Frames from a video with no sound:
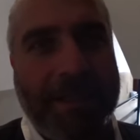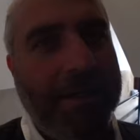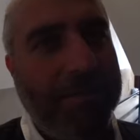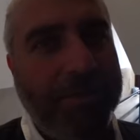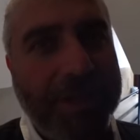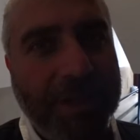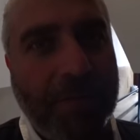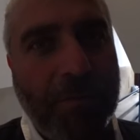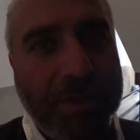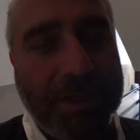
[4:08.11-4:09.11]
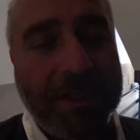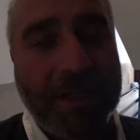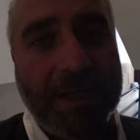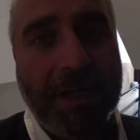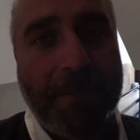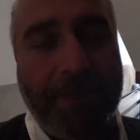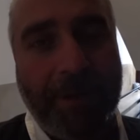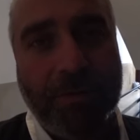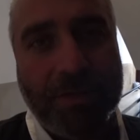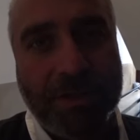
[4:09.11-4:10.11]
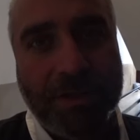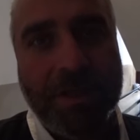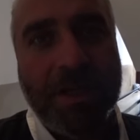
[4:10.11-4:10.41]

или другие работники, когда приносят